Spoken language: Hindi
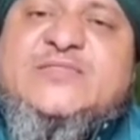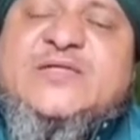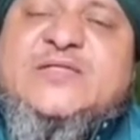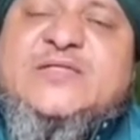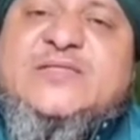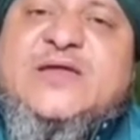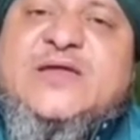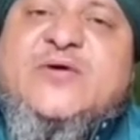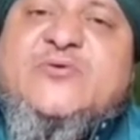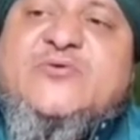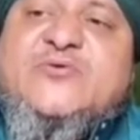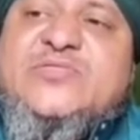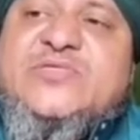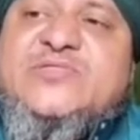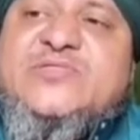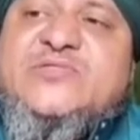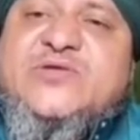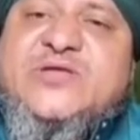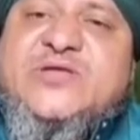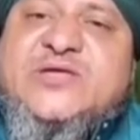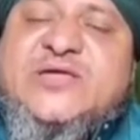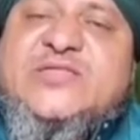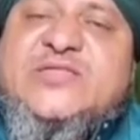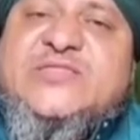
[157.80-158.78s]
सत्रह
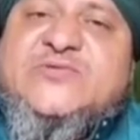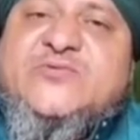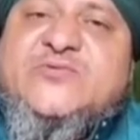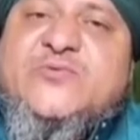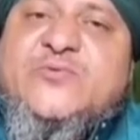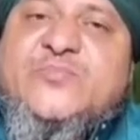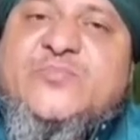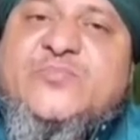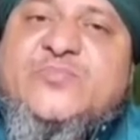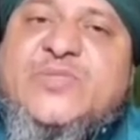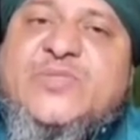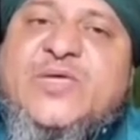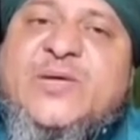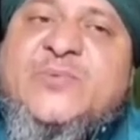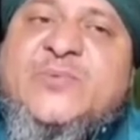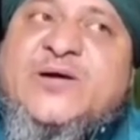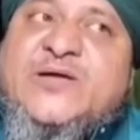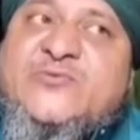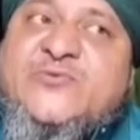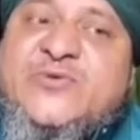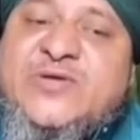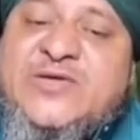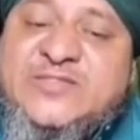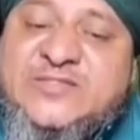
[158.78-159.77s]
उन्नीस और इक्कीस को अब
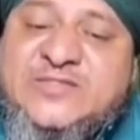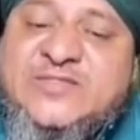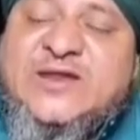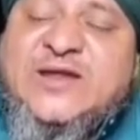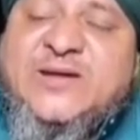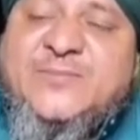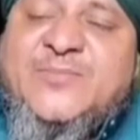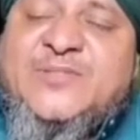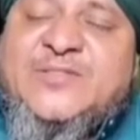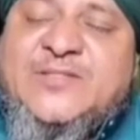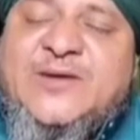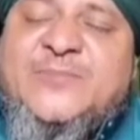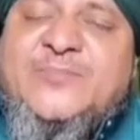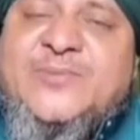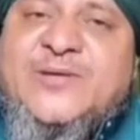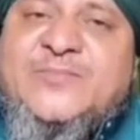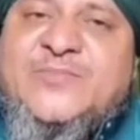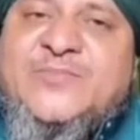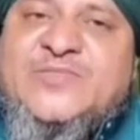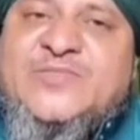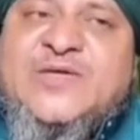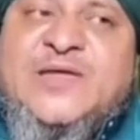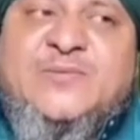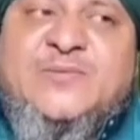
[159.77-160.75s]
अगर कोई इस तरह मतलब
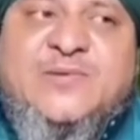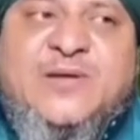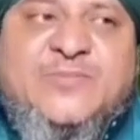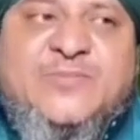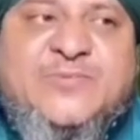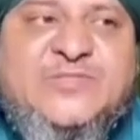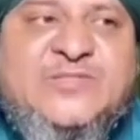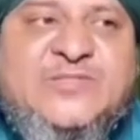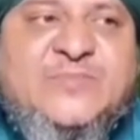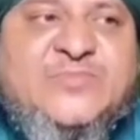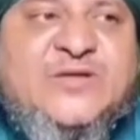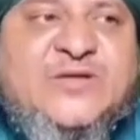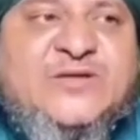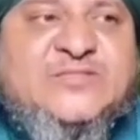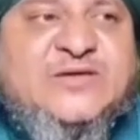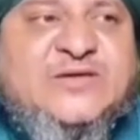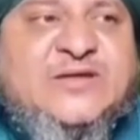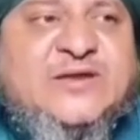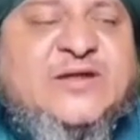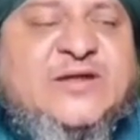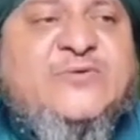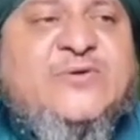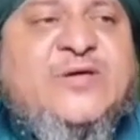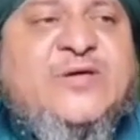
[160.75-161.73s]
एक मिसाल मैं आपके सामने अर्ज़
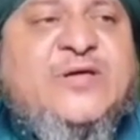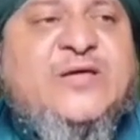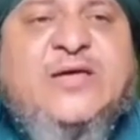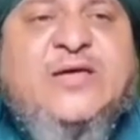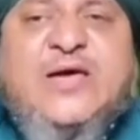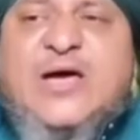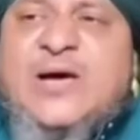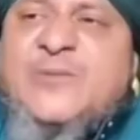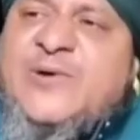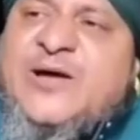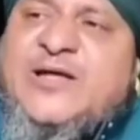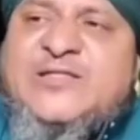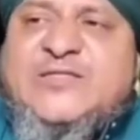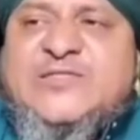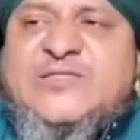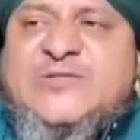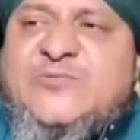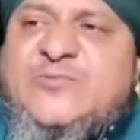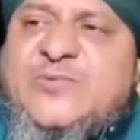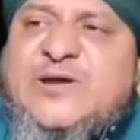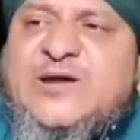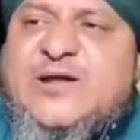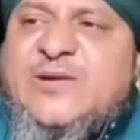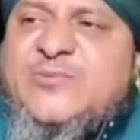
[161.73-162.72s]
कर रहा हूँ अब
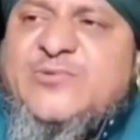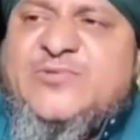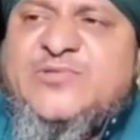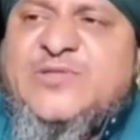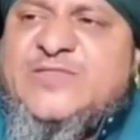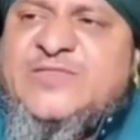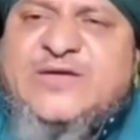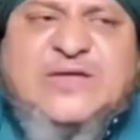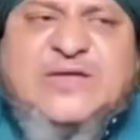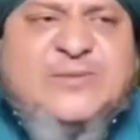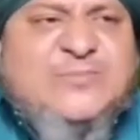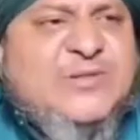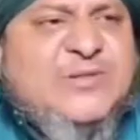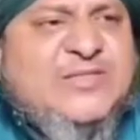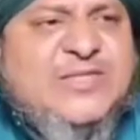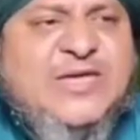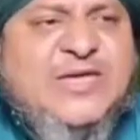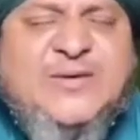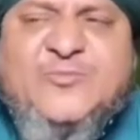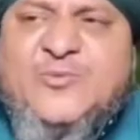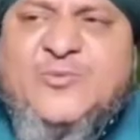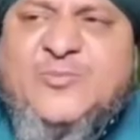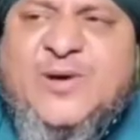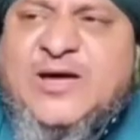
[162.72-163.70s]
अहादी मुबारक में इसका जिक्र
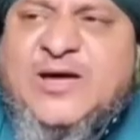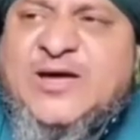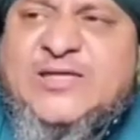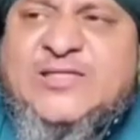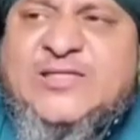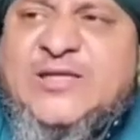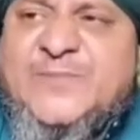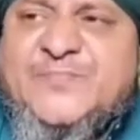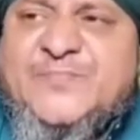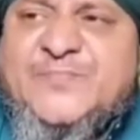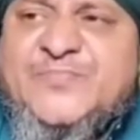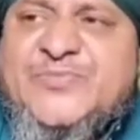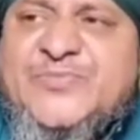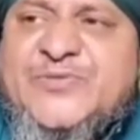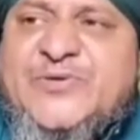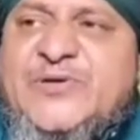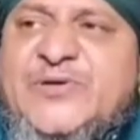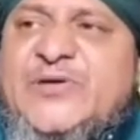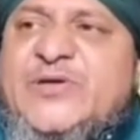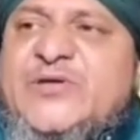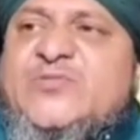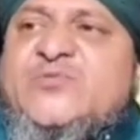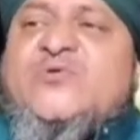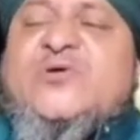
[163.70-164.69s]
मिलता है हमको बाकायदा
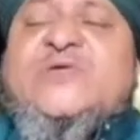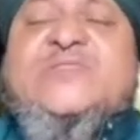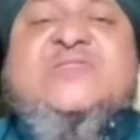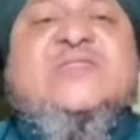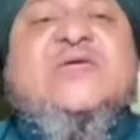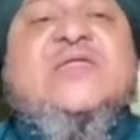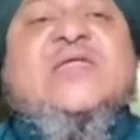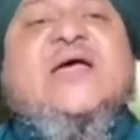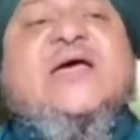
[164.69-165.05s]
तो इस